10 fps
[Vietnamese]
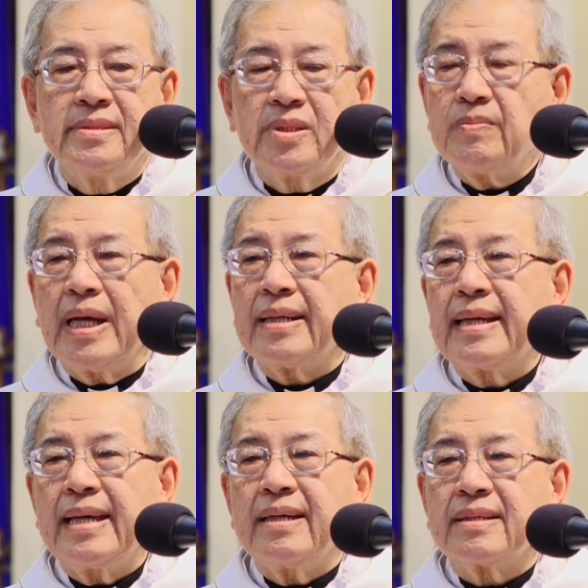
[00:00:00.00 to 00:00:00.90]
Chúng ta
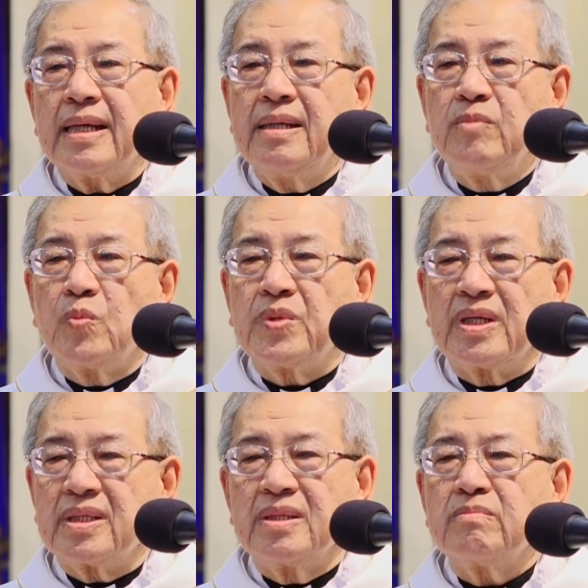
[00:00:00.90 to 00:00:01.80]
nghe các linh mục
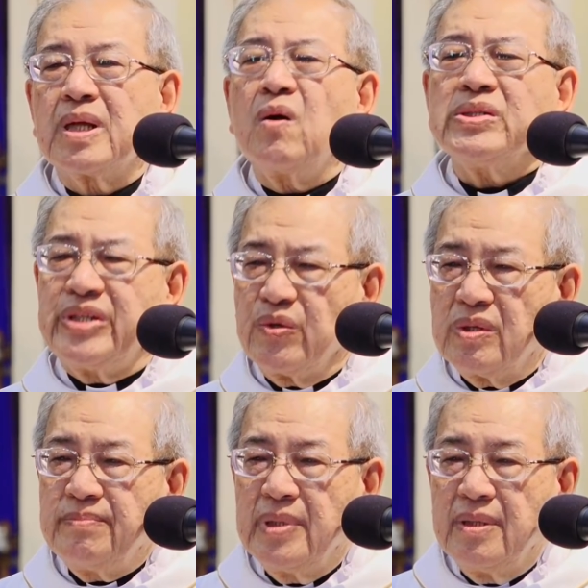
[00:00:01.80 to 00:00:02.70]
tự tử chúng ta khó chịu
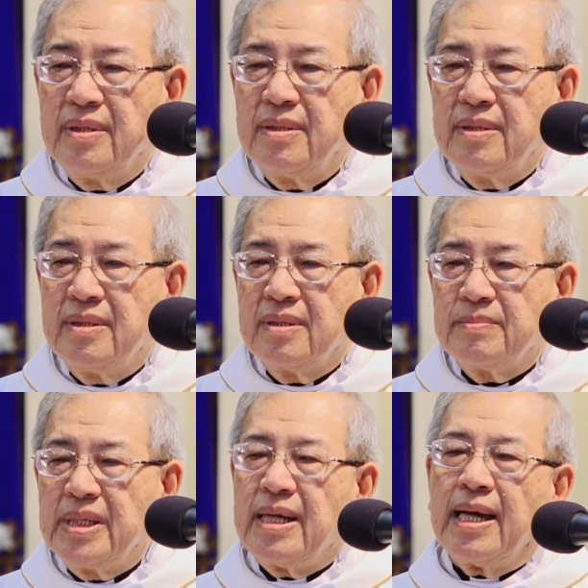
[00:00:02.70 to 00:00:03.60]
lắm
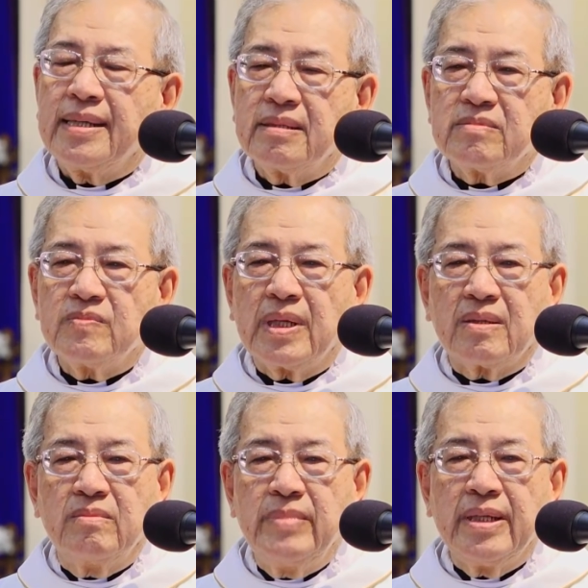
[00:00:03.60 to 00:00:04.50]
Bây giờ ai trong chúng ta
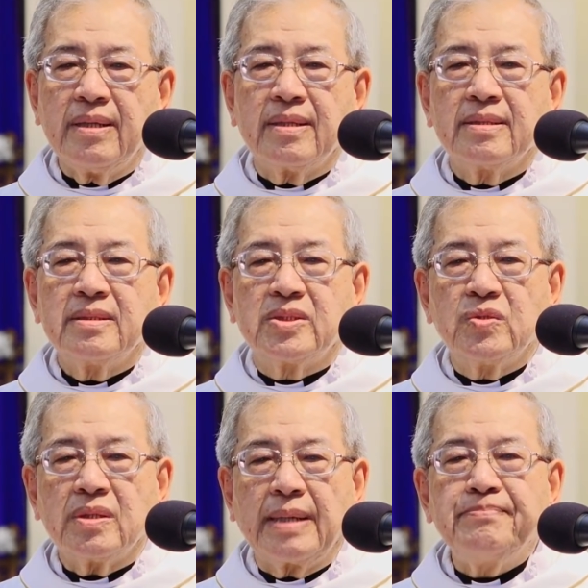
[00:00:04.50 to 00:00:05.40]
cũng biết
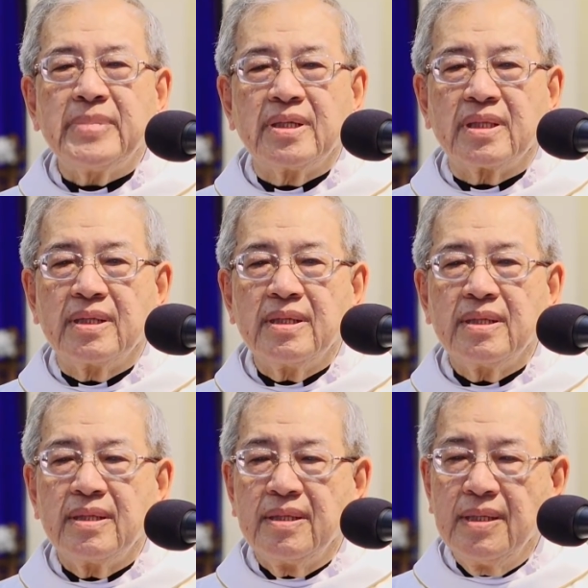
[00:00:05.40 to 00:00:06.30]
Chúa cấm tự tử
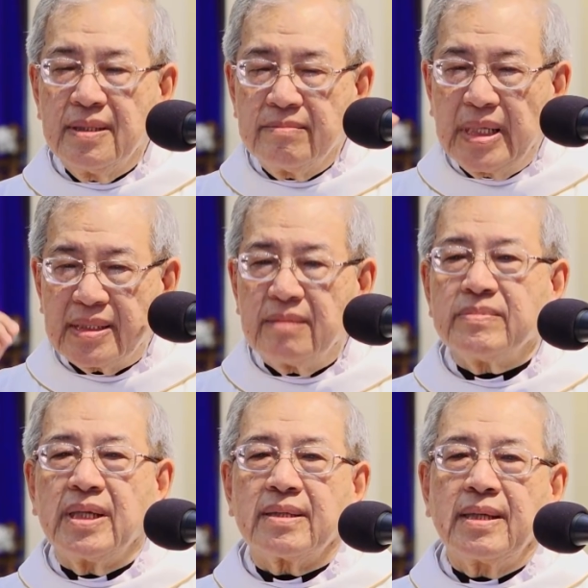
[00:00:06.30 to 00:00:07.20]
Nhưng mà
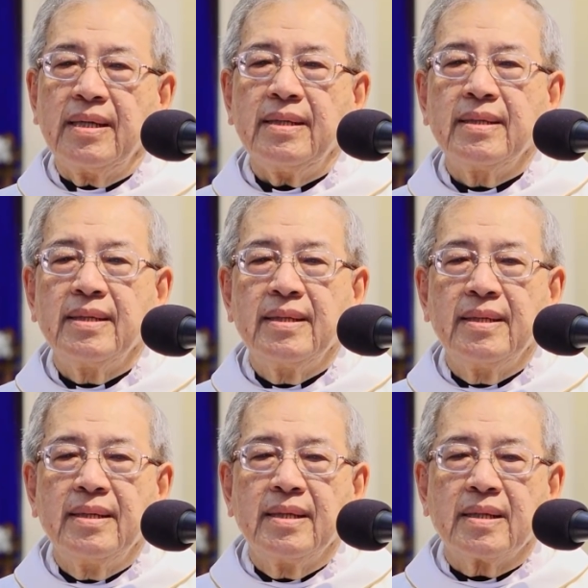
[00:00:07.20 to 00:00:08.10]
trong thực tế
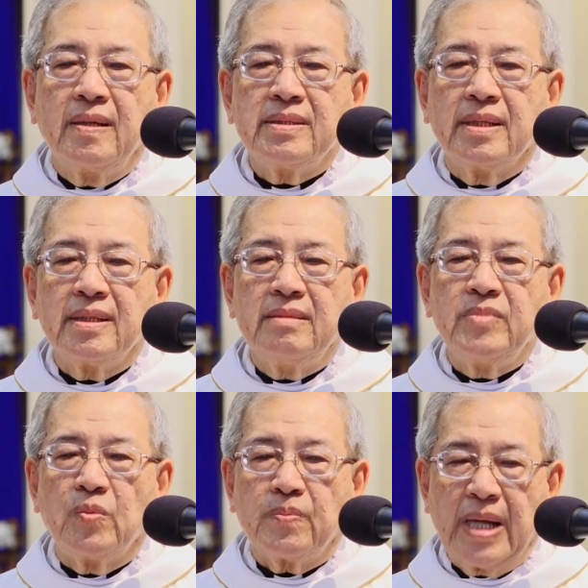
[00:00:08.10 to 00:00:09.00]
Có những linh
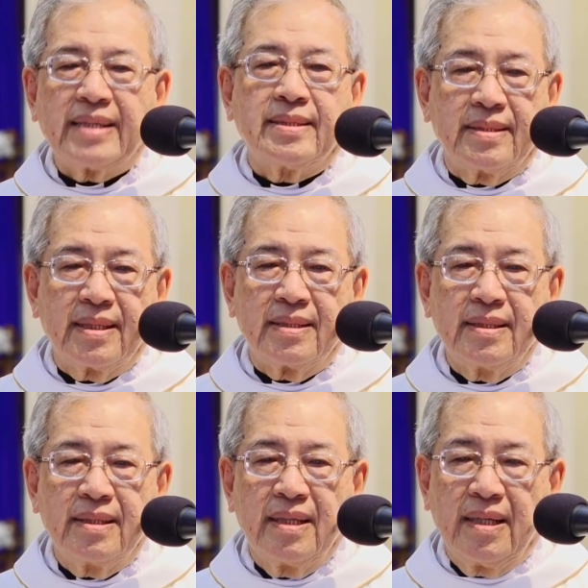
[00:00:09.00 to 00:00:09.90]
mục đã tự tử
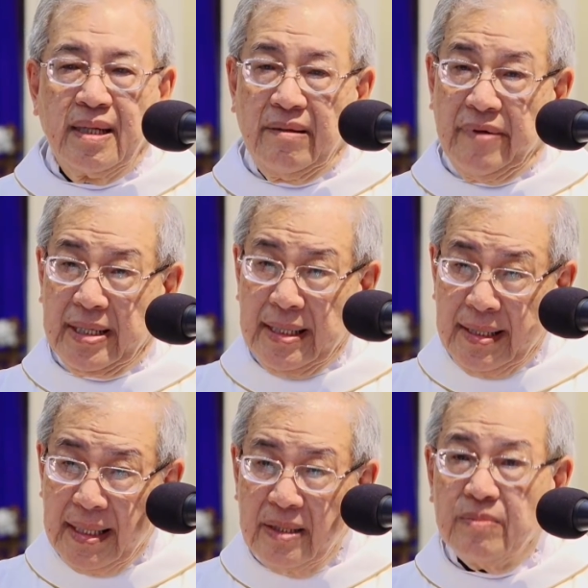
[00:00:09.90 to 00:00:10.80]
Và cái
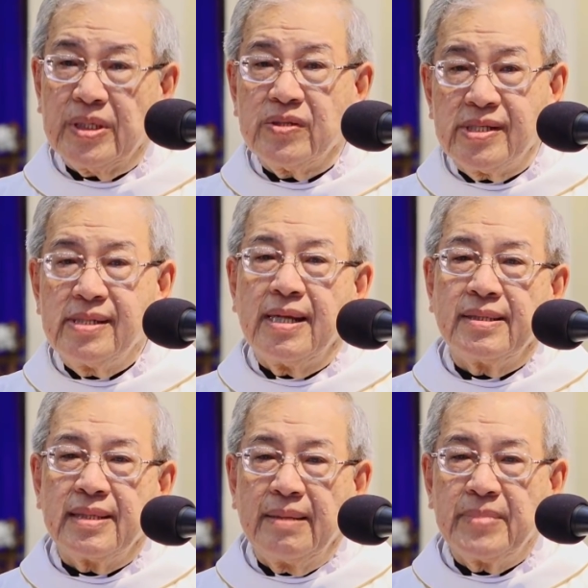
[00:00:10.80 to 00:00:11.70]
điều mà tôi xin
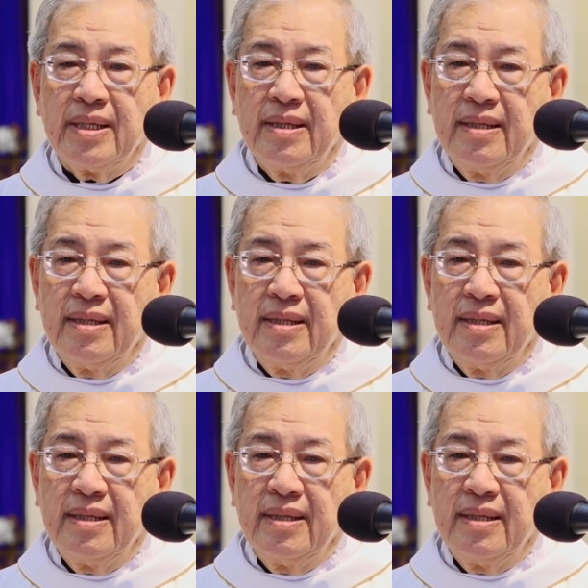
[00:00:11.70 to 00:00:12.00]
anh chị em đó